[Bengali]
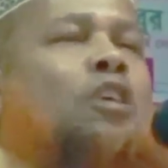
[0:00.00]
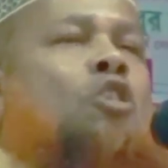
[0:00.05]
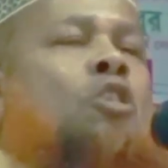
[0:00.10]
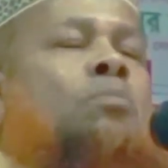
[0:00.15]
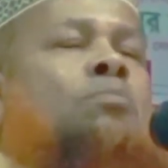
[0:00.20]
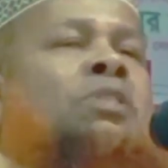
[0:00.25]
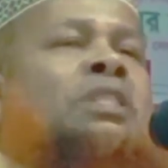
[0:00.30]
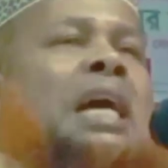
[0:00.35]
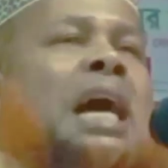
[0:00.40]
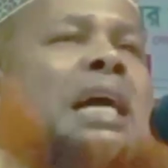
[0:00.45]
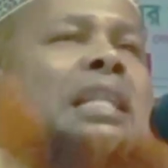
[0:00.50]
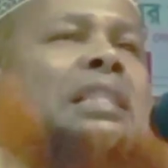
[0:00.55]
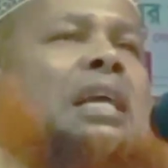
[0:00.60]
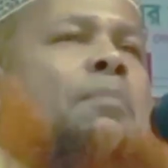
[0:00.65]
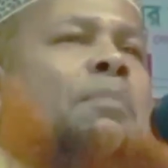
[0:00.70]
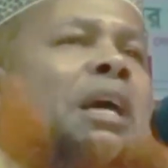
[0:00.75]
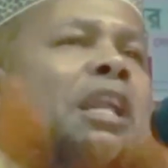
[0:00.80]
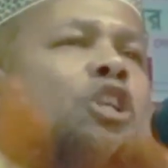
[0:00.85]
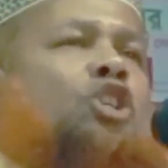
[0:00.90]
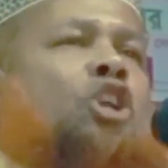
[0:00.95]
এরকম
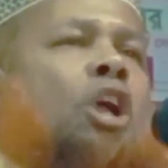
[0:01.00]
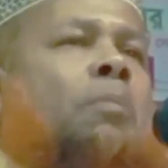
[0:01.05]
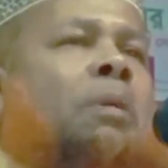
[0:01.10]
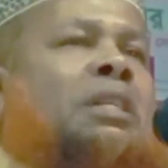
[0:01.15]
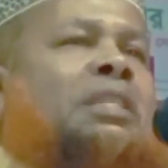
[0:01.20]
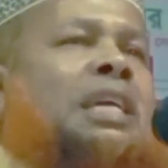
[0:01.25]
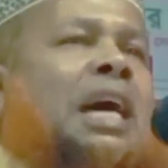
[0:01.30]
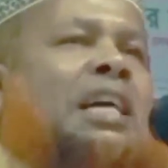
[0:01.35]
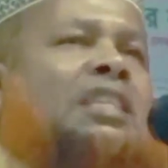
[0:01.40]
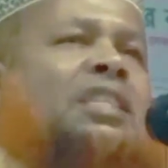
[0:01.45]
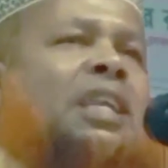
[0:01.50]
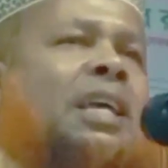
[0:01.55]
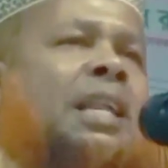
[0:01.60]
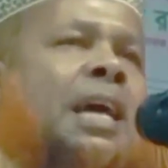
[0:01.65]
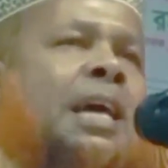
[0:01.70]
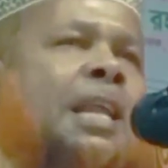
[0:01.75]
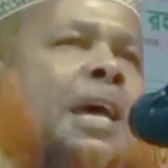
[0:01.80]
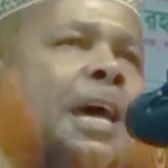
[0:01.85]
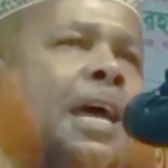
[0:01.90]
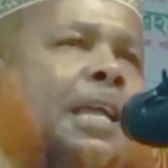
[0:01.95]
জাত আমার সমাজে
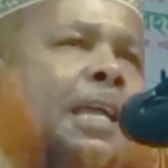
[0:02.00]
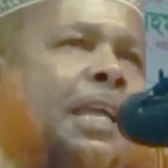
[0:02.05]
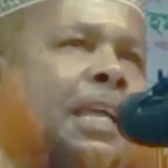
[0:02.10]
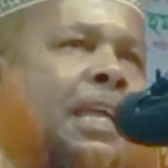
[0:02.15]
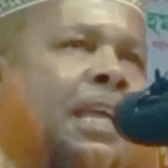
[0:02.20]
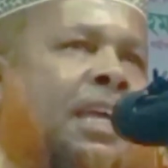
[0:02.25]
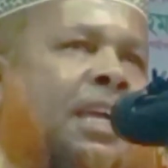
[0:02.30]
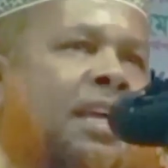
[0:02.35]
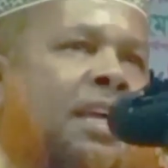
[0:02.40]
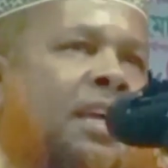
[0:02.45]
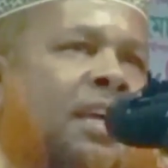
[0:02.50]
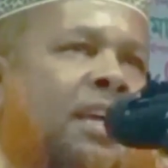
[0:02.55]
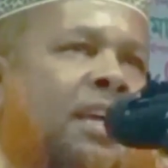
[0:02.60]
আছে না নাই